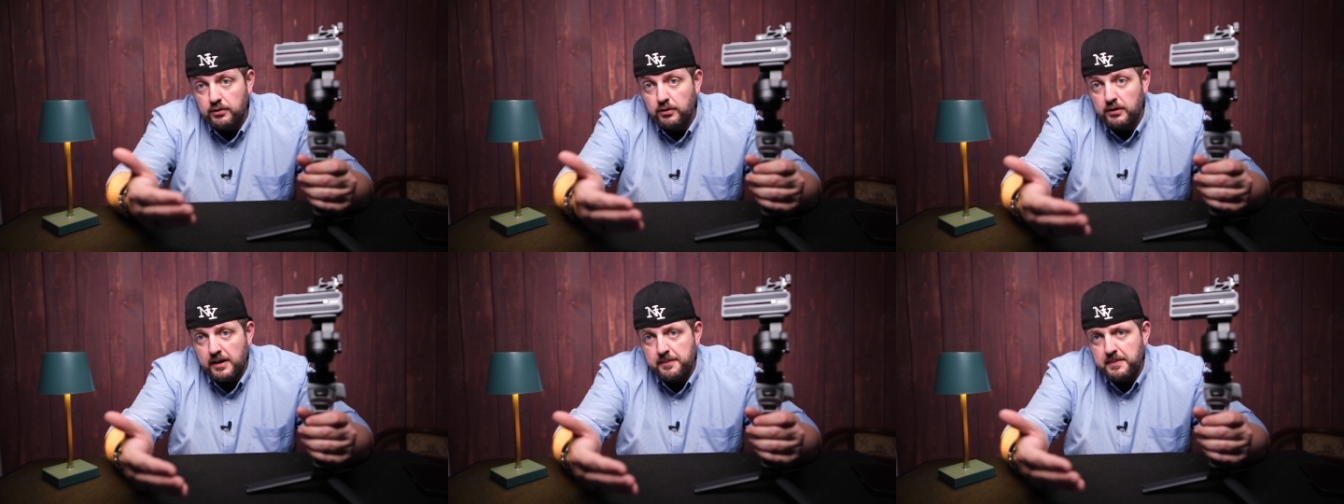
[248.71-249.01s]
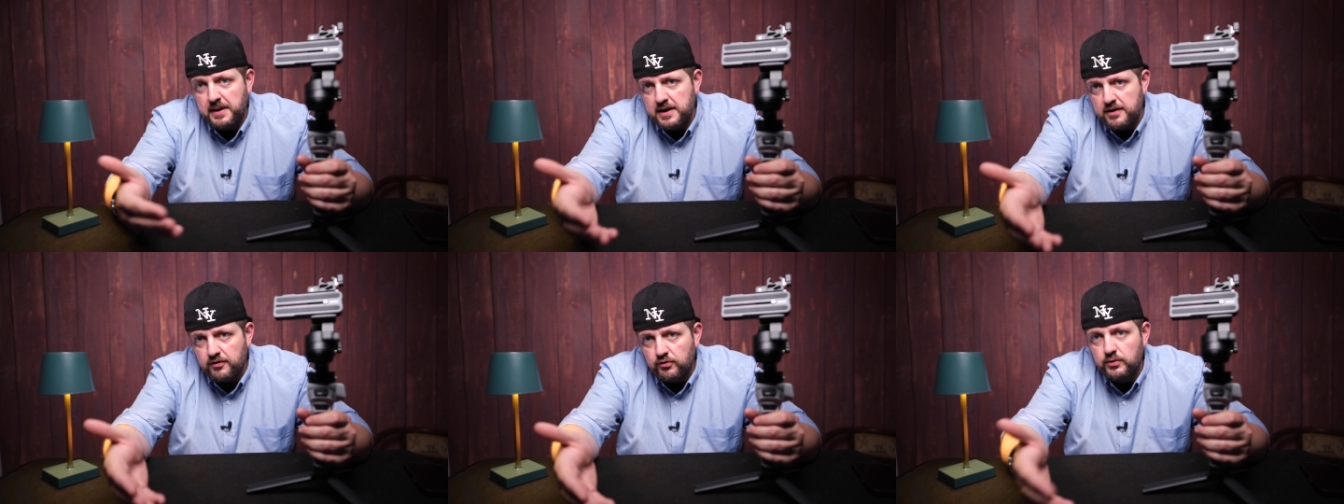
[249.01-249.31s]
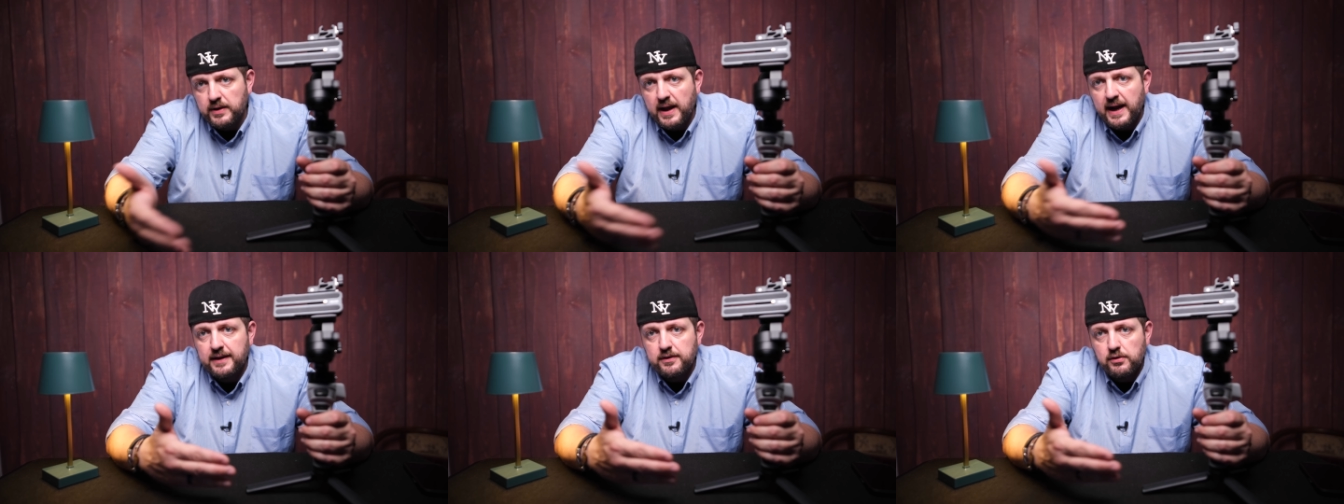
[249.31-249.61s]
con le mani
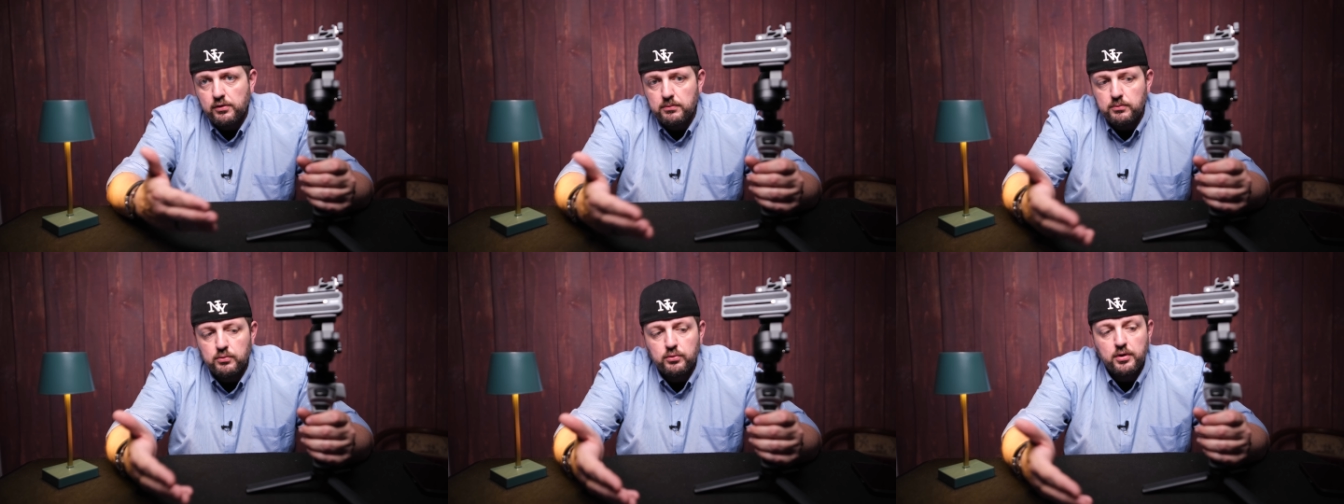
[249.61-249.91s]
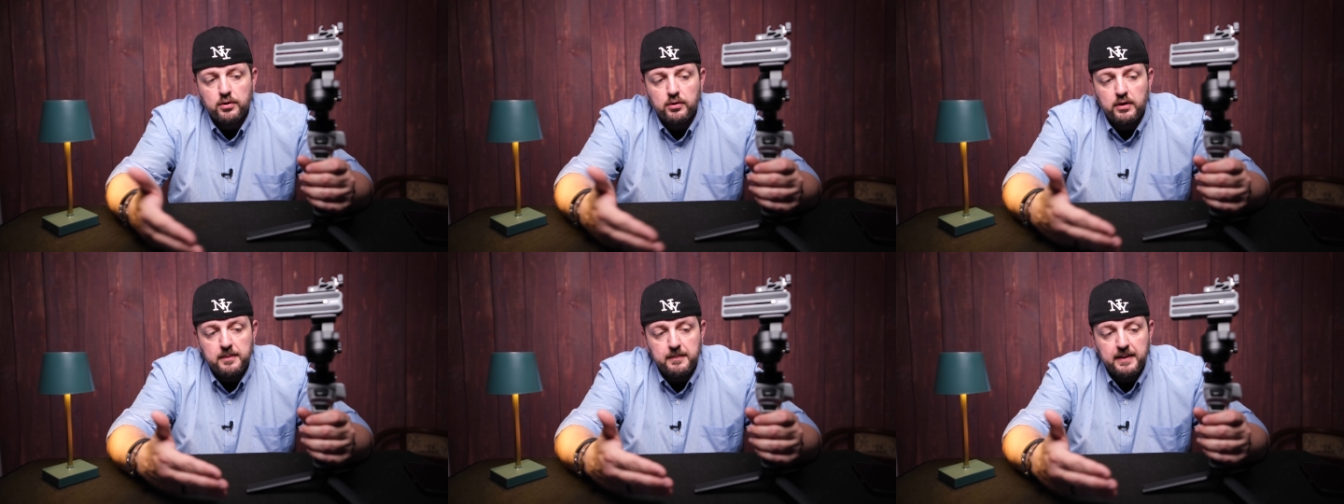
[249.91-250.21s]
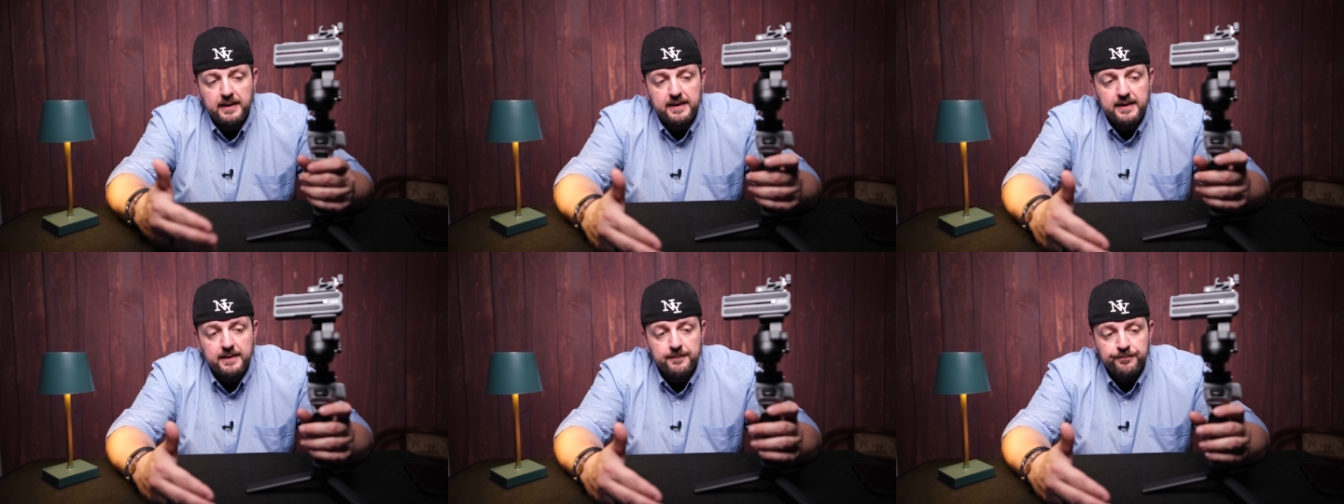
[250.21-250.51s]
sudate o comunque con le
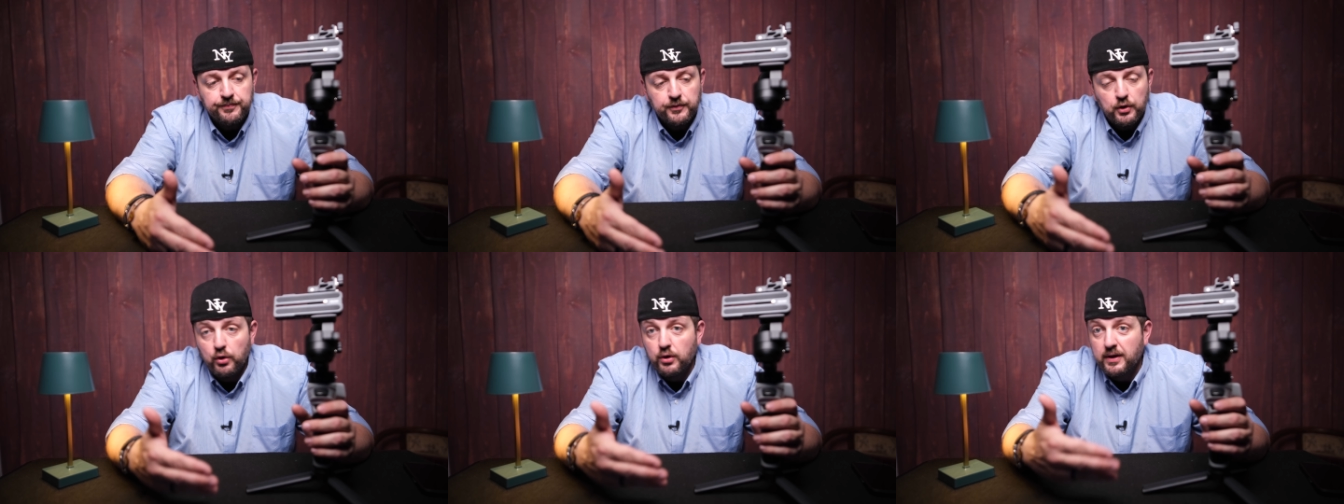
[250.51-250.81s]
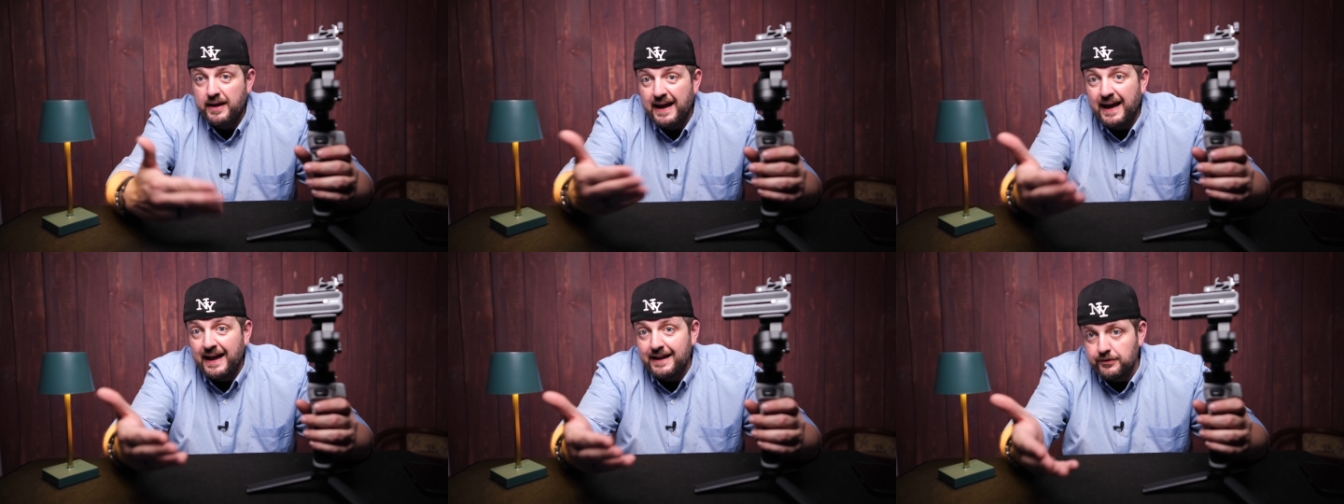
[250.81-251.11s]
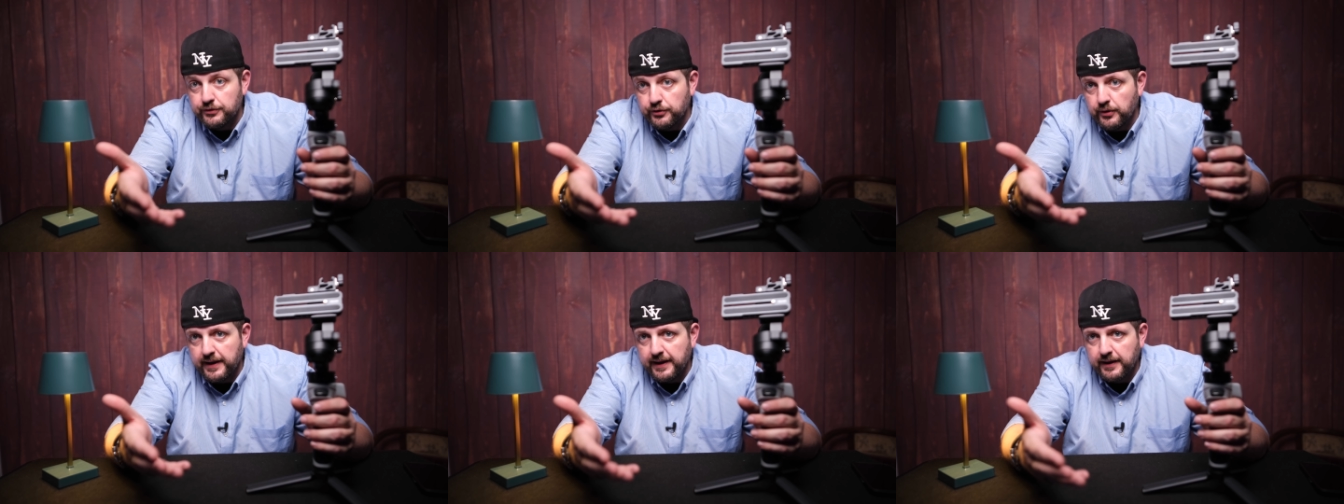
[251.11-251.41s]
mani col
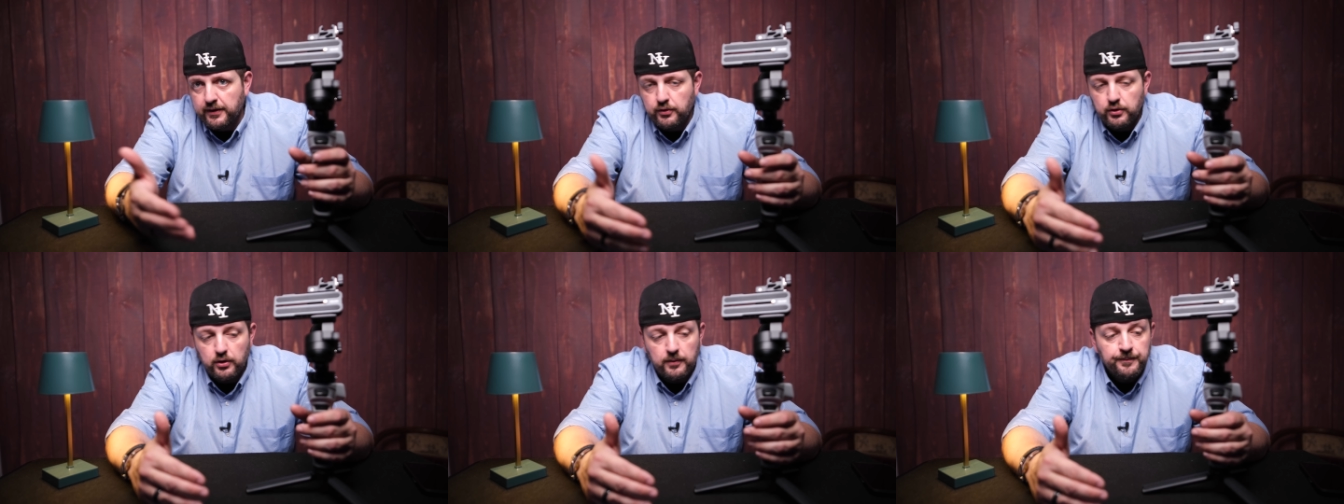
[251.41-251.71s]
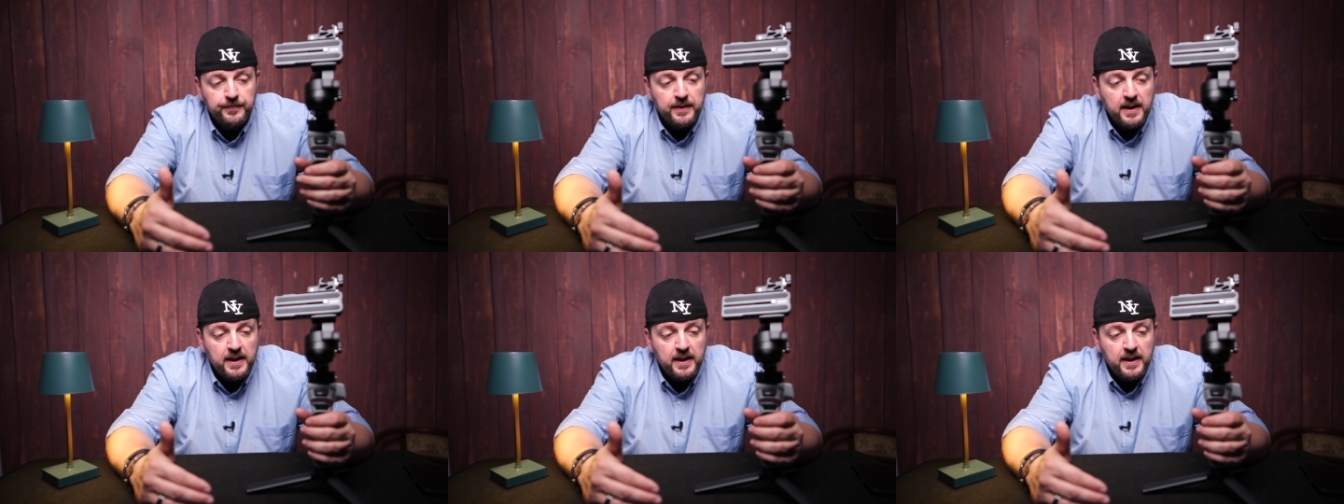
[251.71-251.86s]
caldo ecco